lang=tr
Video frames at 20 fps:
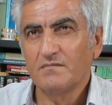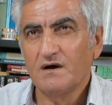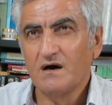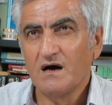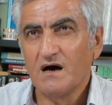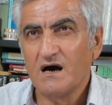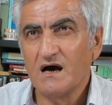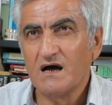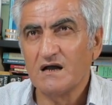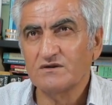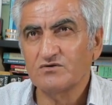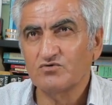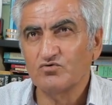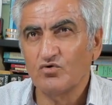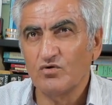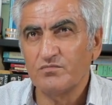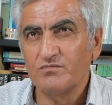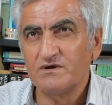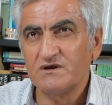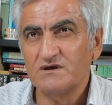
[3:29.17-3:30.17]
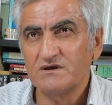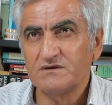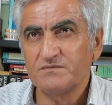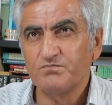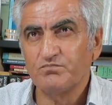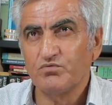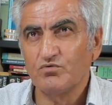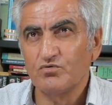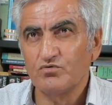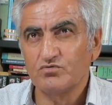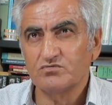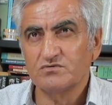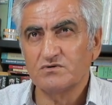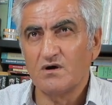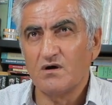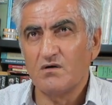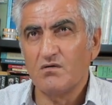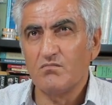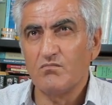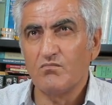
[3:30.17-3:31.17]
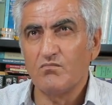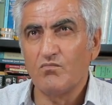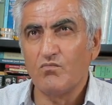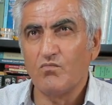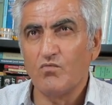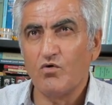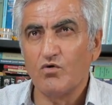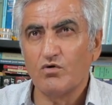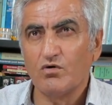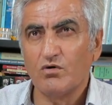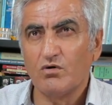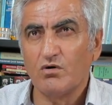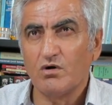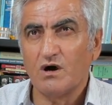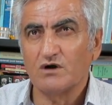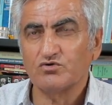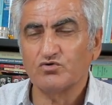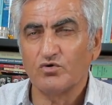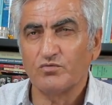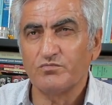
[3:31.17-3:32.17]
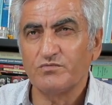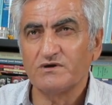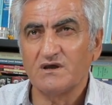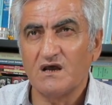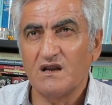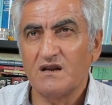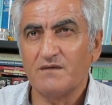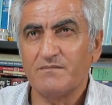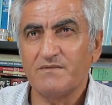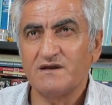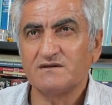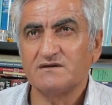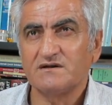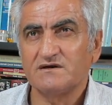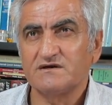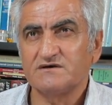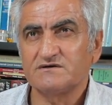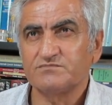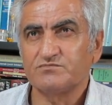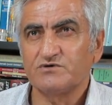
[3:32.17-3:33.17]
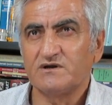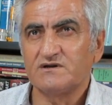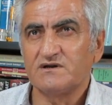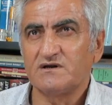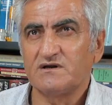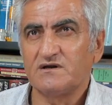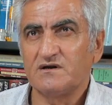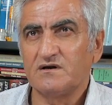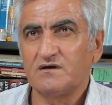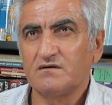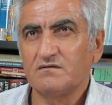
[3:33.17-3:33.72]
Atomik boyutta. mono atomik element denir bu nedenle.